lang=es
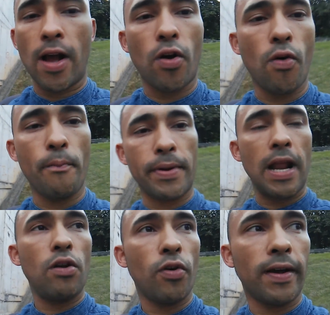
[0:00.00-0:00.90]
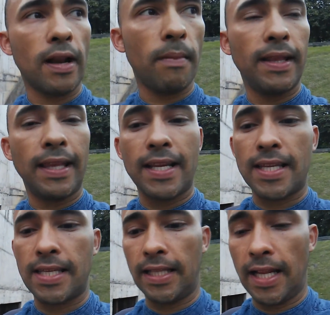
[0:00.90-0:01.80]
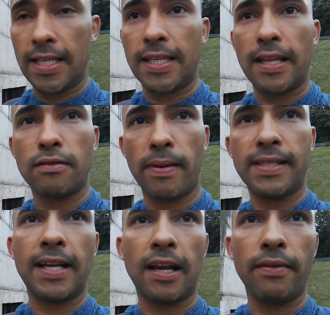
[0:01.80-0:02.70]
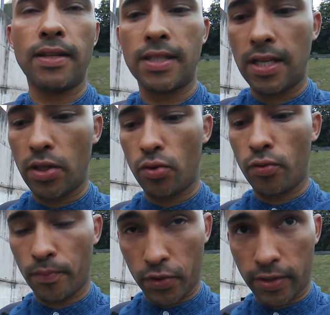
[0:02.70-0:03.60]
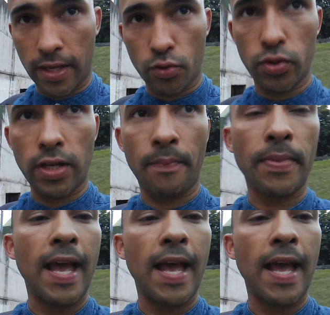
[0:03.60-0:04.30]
comprar lo que realmente necesita, las necesidades básicas que vienen siendo, si escucha,